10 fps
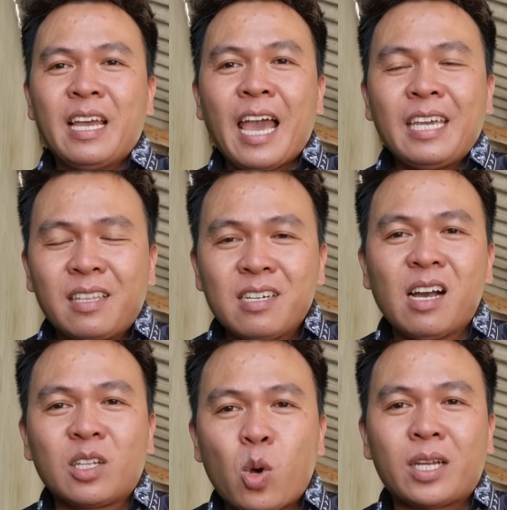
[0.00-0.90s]
hãy
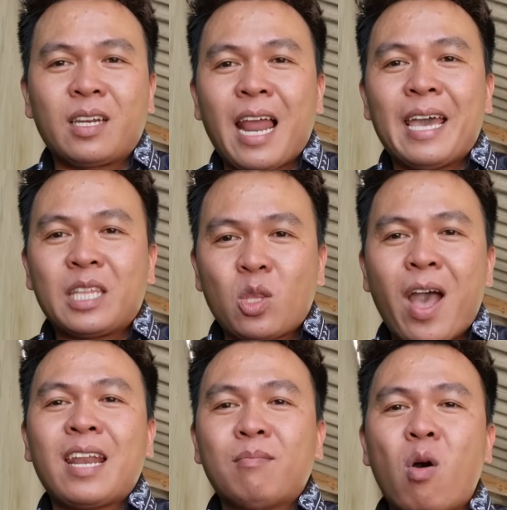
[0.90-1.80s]
tường thuật lại
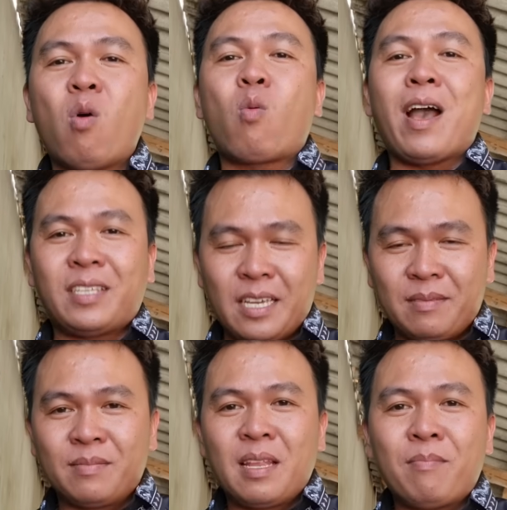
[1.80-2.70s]
toàn bộ quá
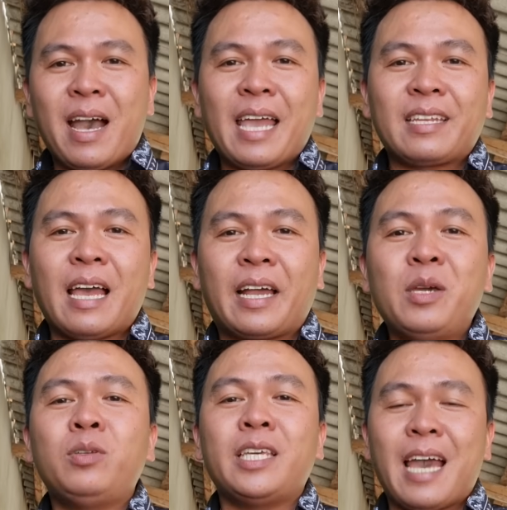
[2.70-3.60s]
trình mà anh đã
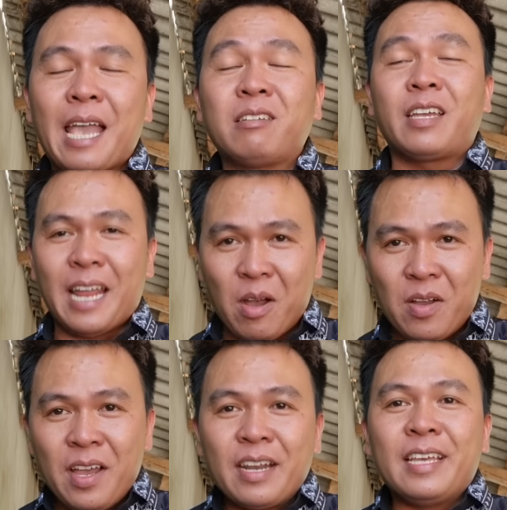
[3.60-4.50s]
cứu chị Hà như thế nào
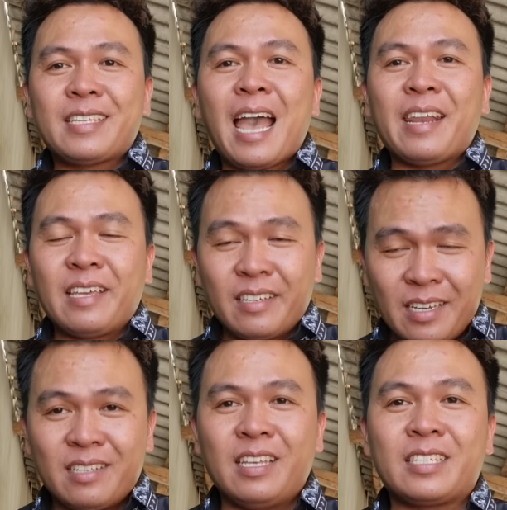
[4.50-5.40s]
để gia đình
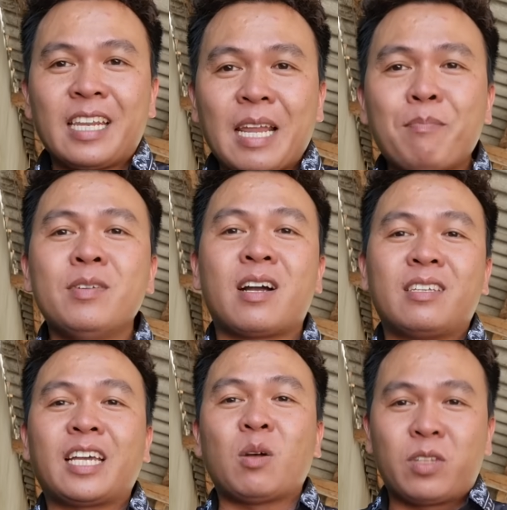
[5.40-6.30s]
ấy thì sẽ nắm được
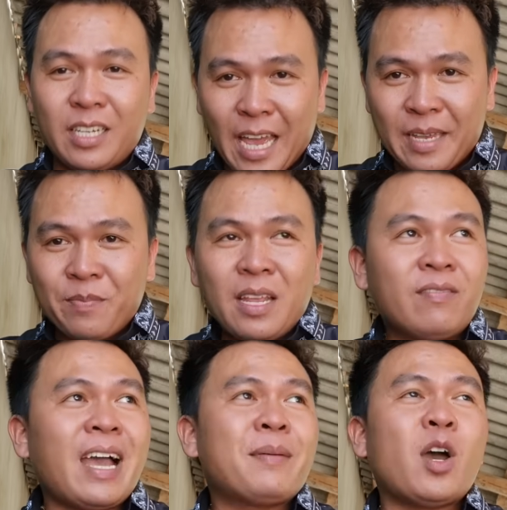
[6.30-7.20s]
những cái thông tin này
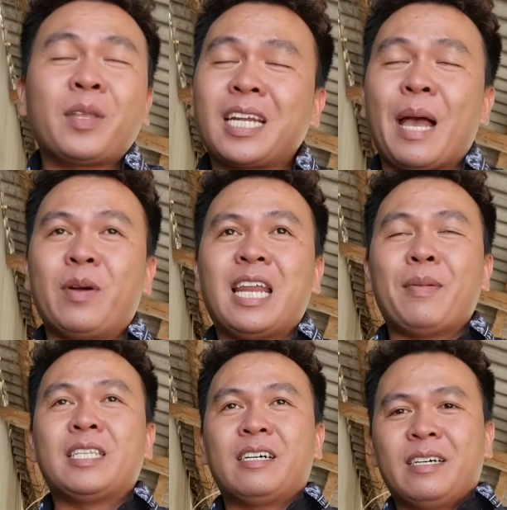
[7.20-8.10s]
và em nói với tất cả mọi người là
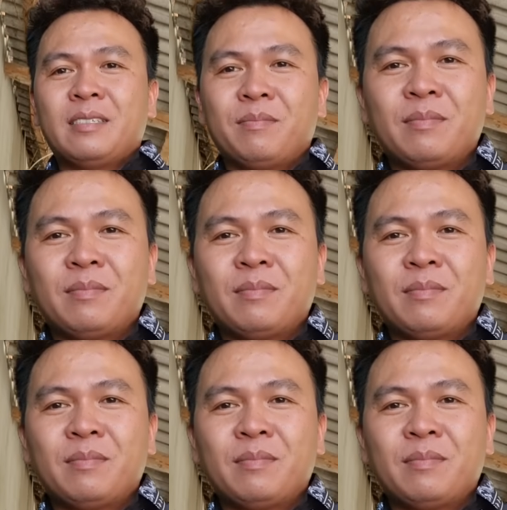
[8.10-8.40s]
bây giờ ấy